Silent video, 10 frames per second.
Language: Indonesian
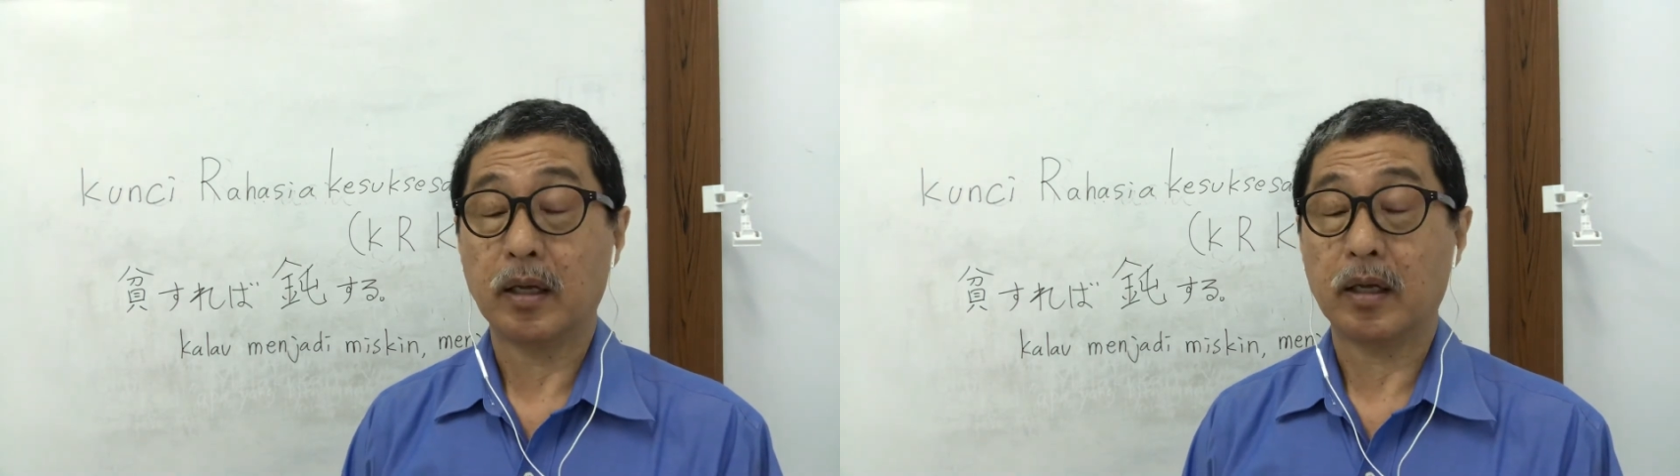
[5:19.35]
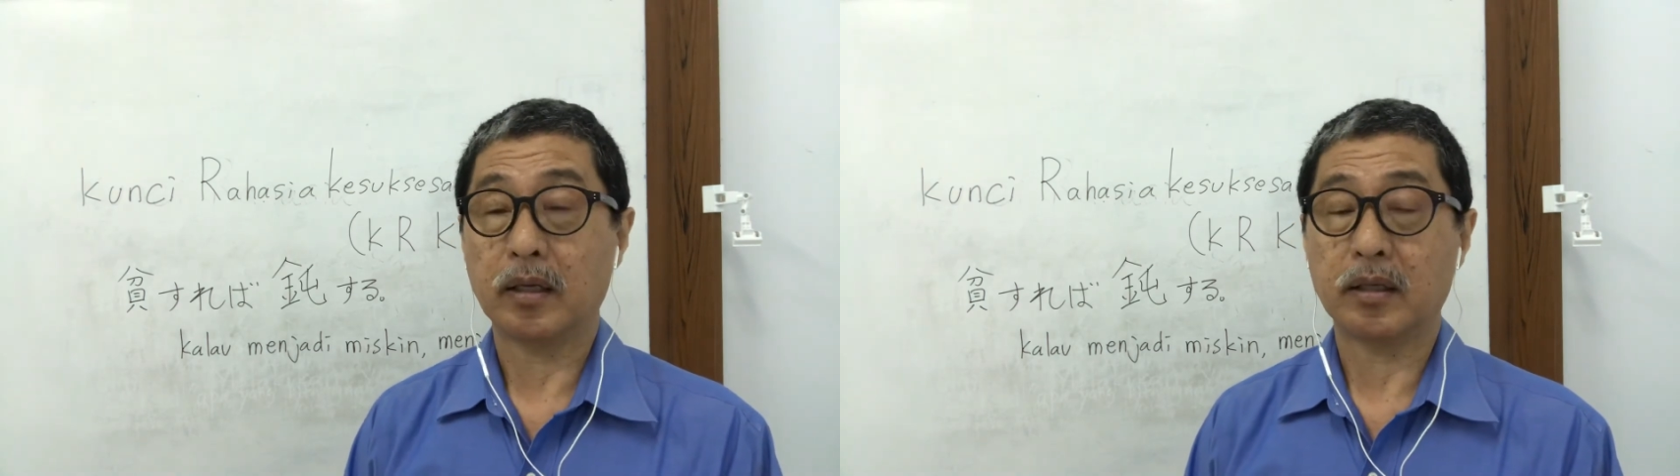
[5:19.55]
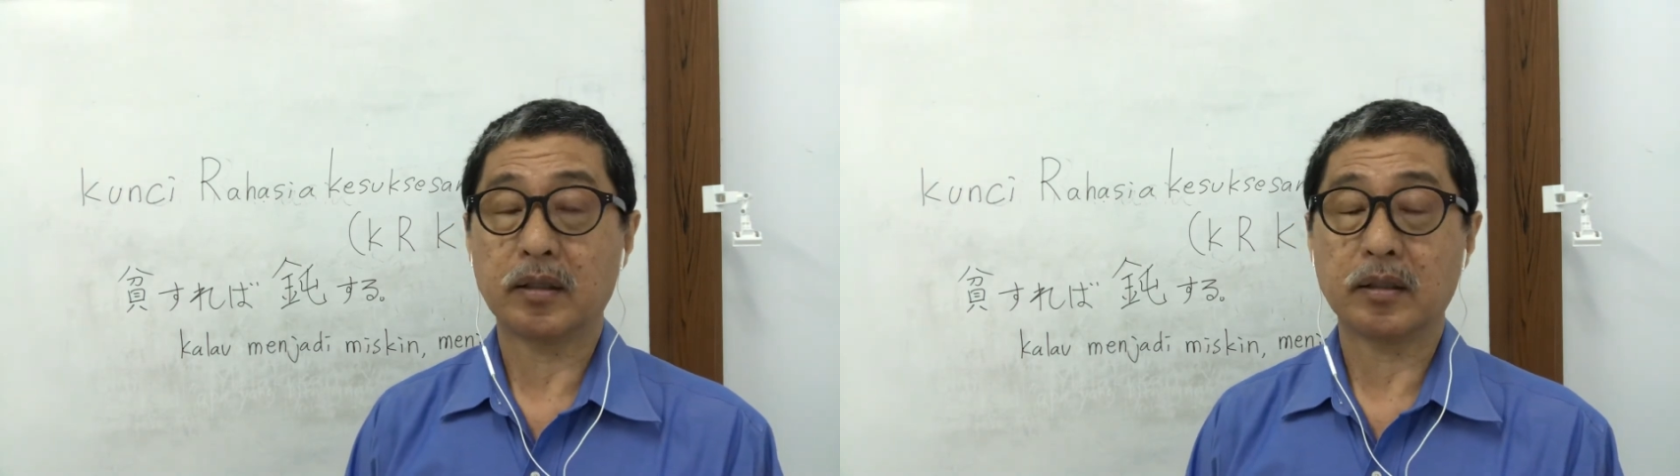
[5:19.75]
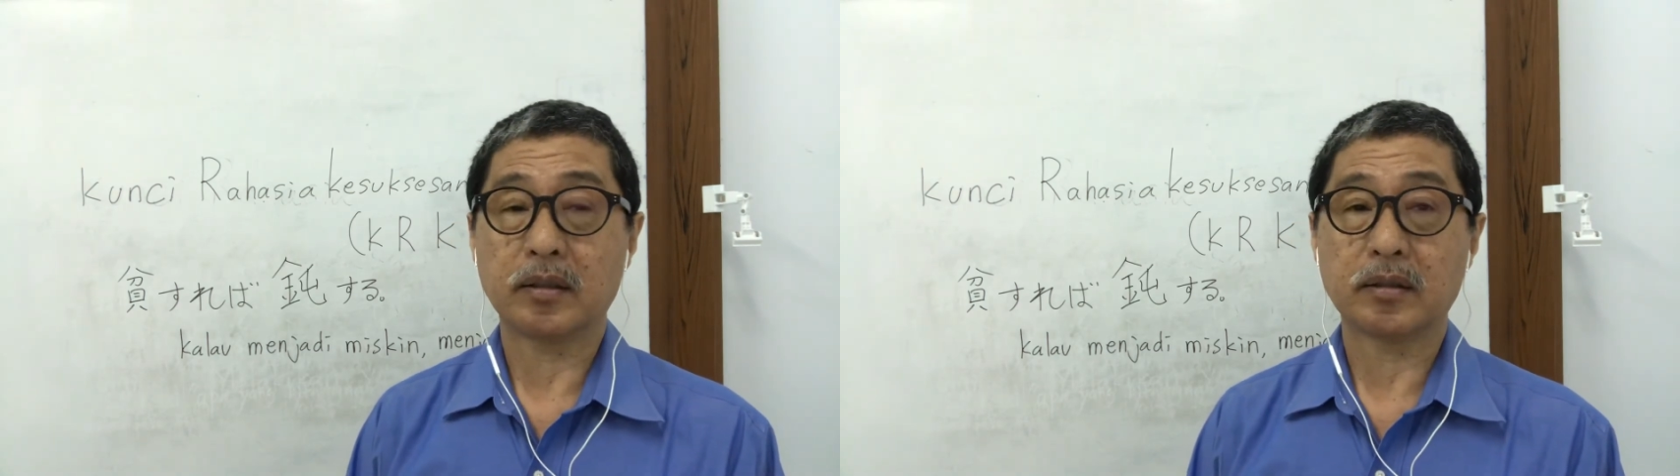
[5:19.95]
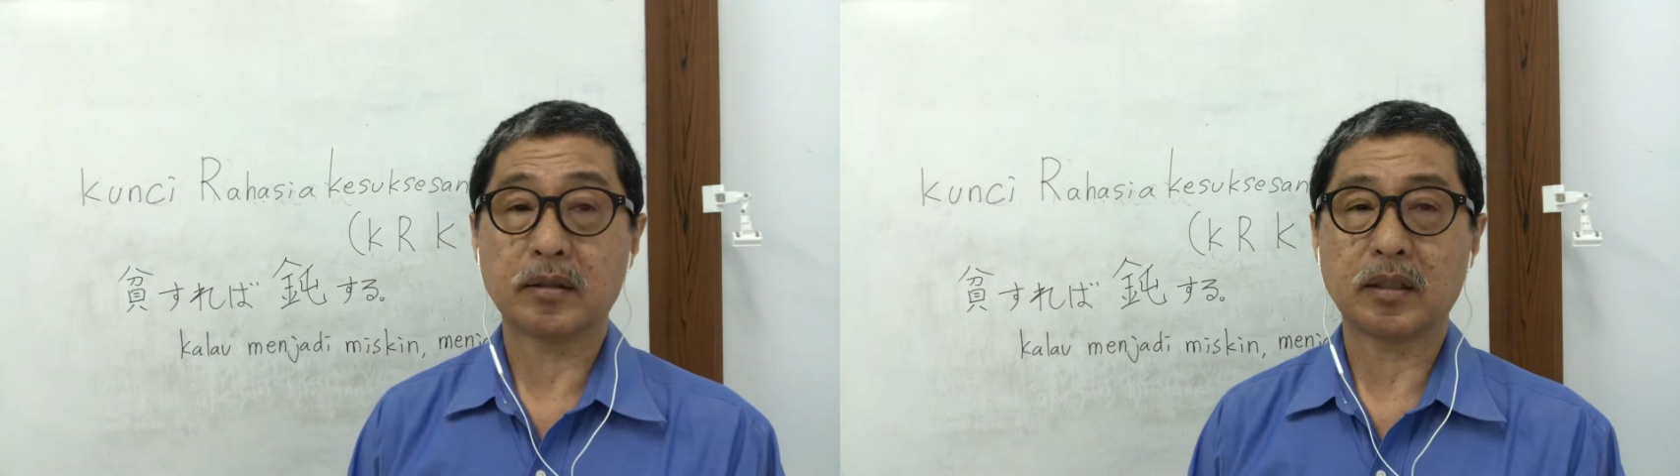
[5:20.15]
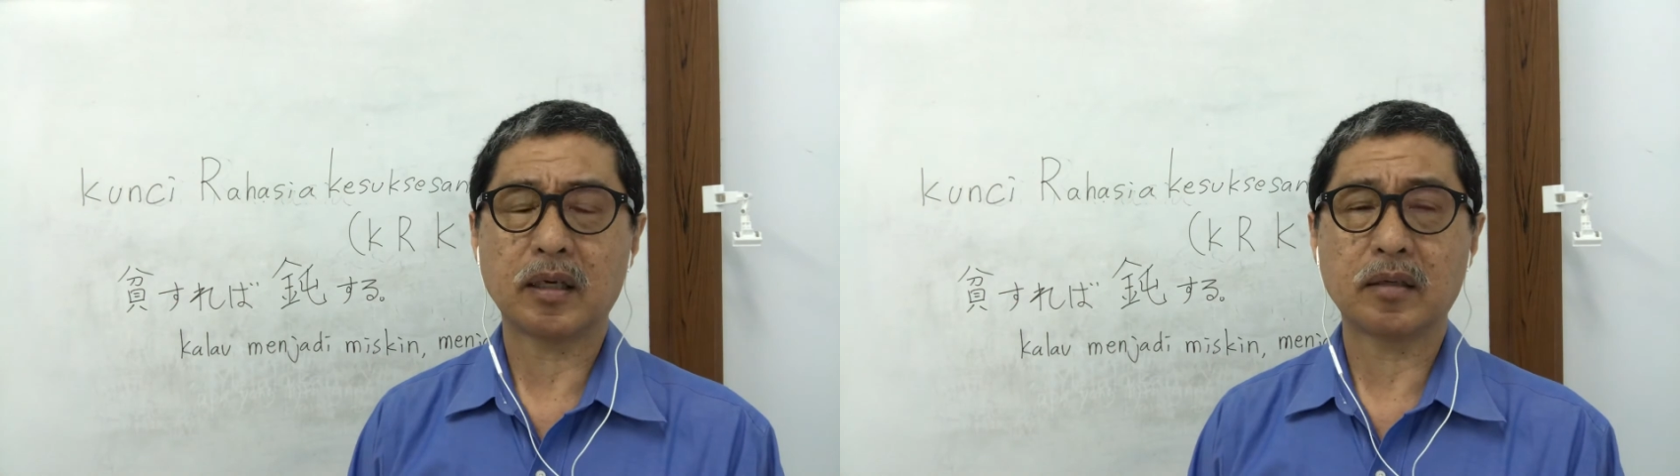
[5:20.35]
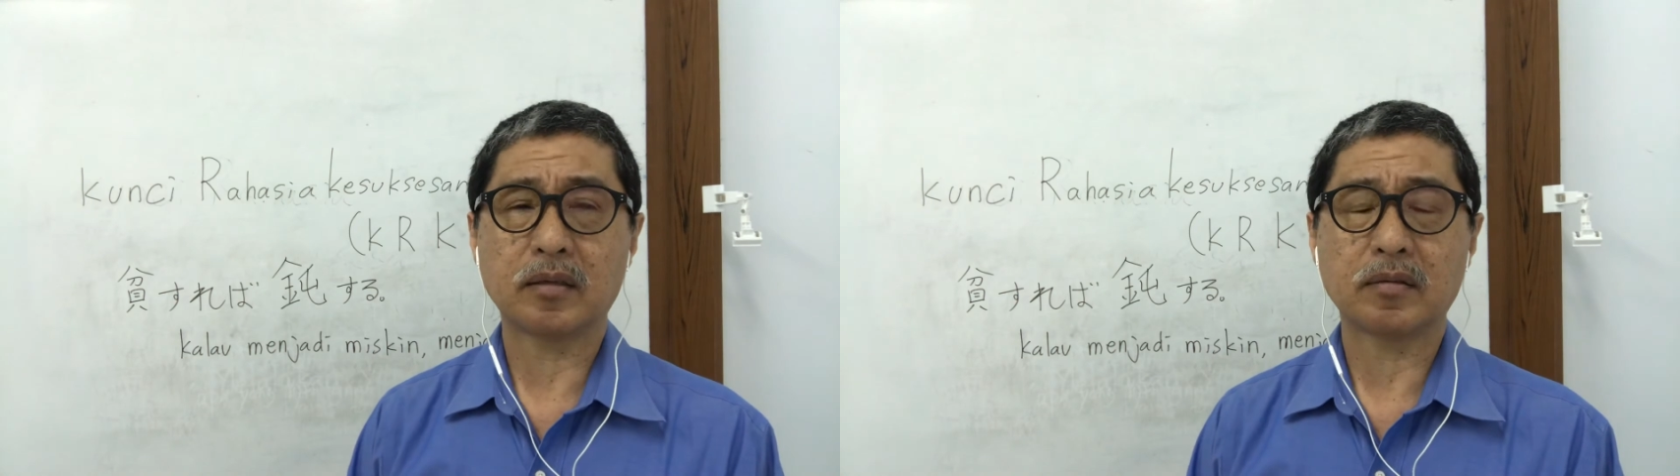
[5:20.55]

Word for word: Eh, dan